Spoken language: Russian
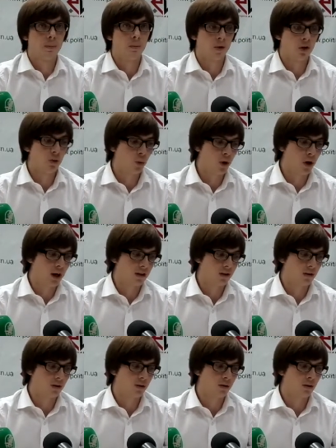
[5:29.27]

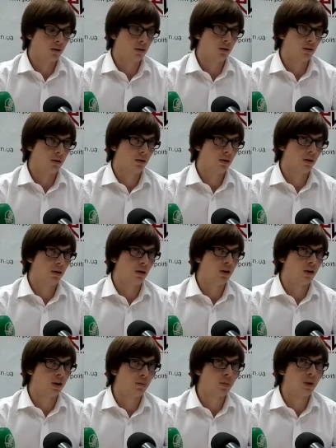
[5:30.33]
манипуляция,
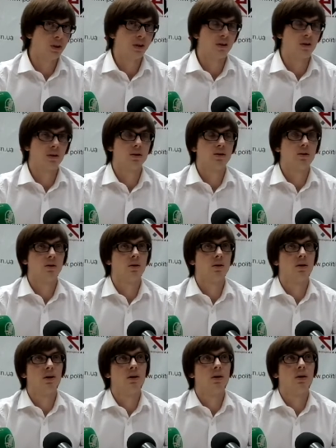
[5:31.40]
некомпетентность
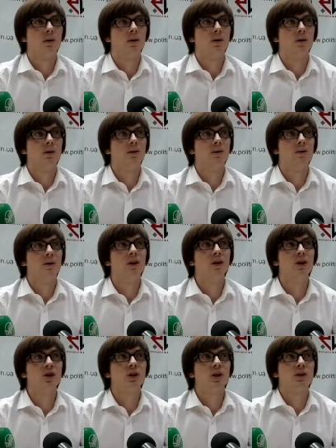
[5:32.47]
или
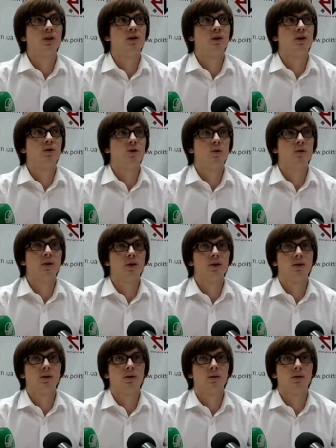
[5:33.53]
личная
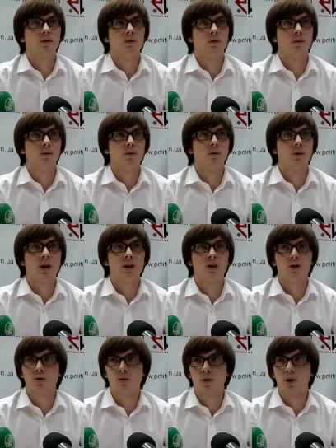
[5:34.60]
заинтересованность? У меня
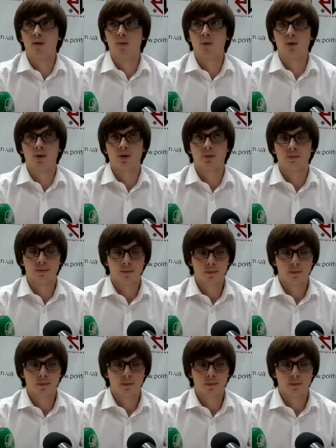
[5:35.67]
лишь только вопросы.